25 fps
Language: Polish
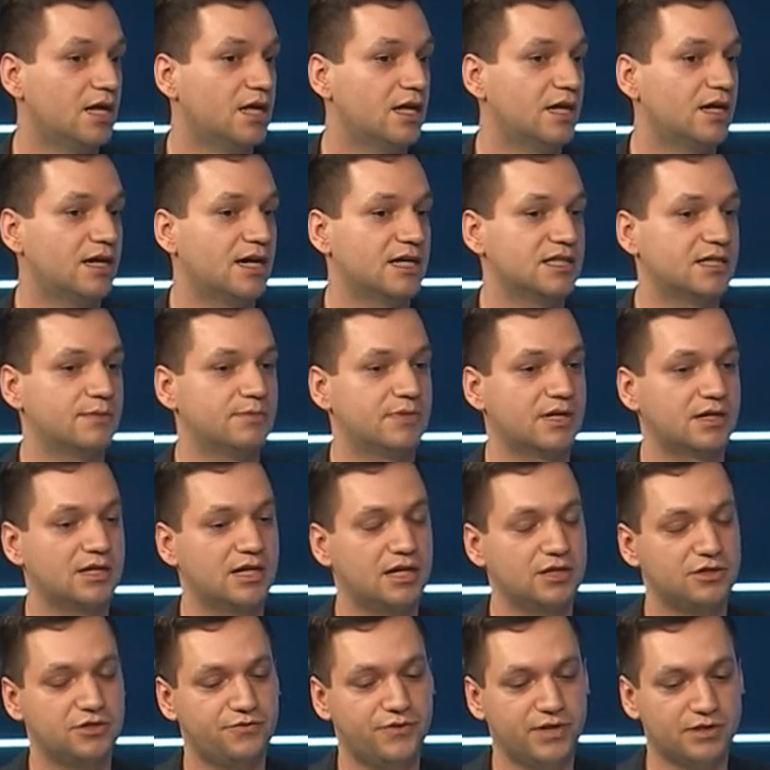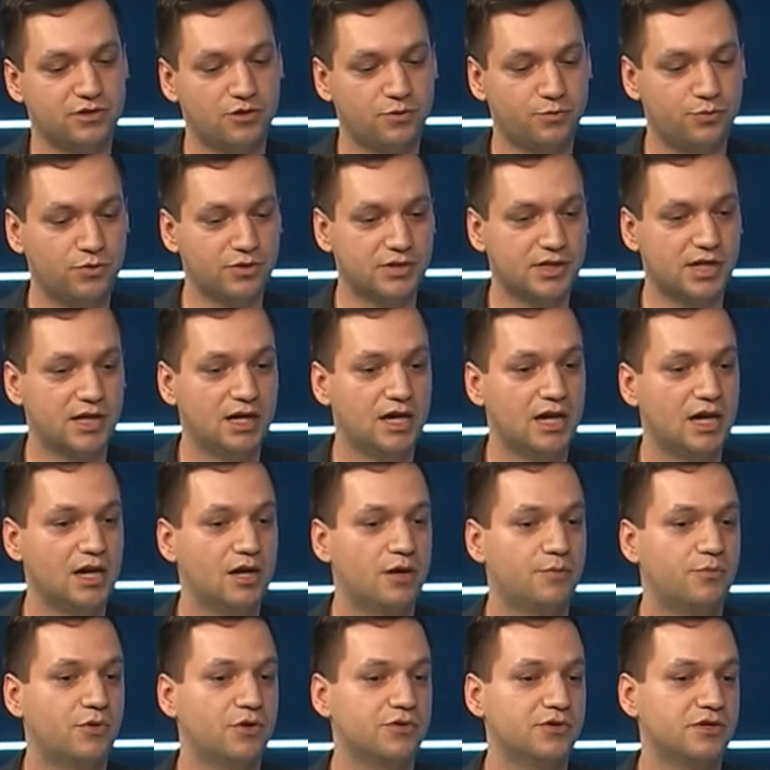Razem nagrali świetną płytę,
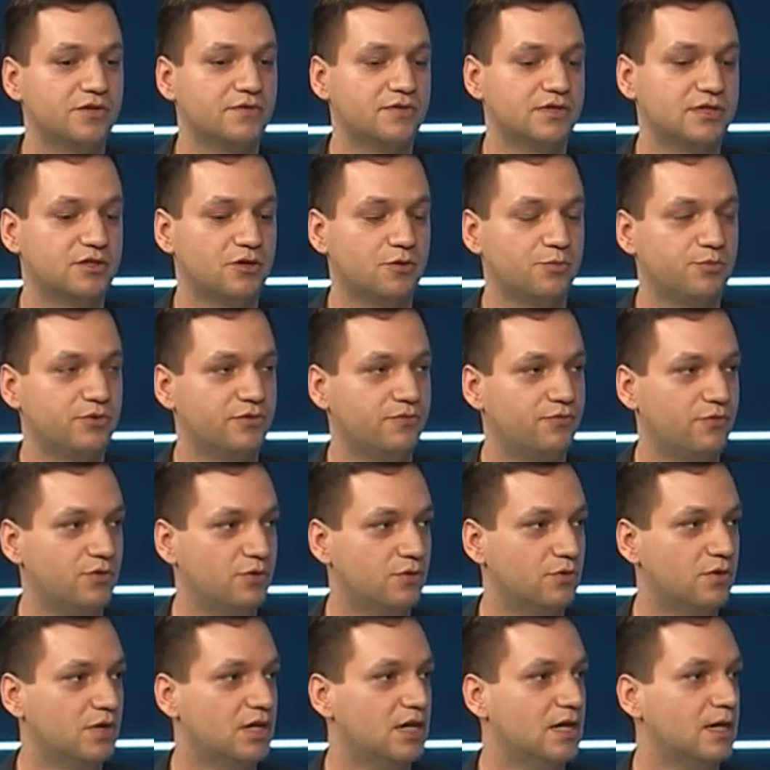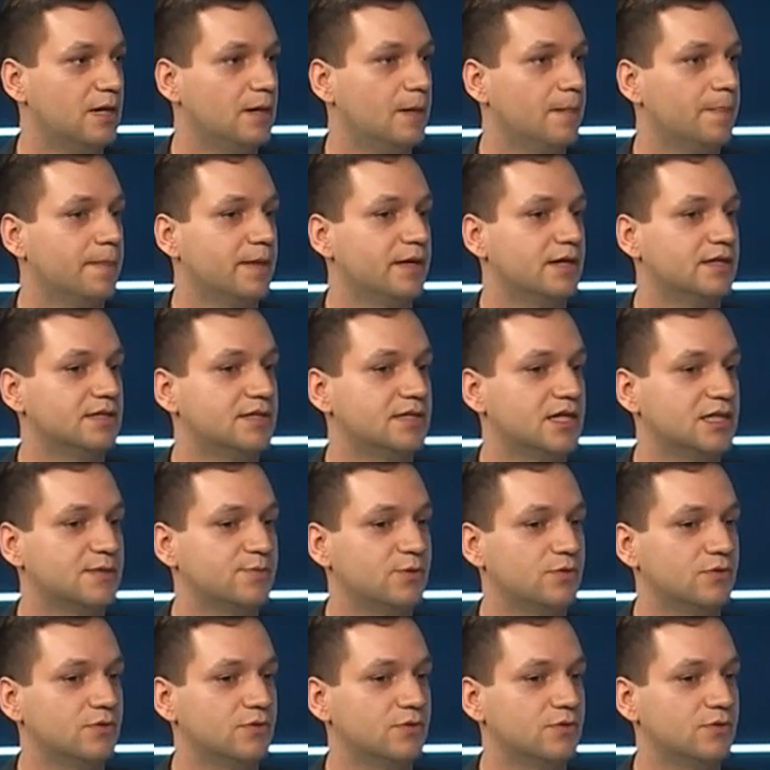po nich wystąpi Flu Crew, e, zespół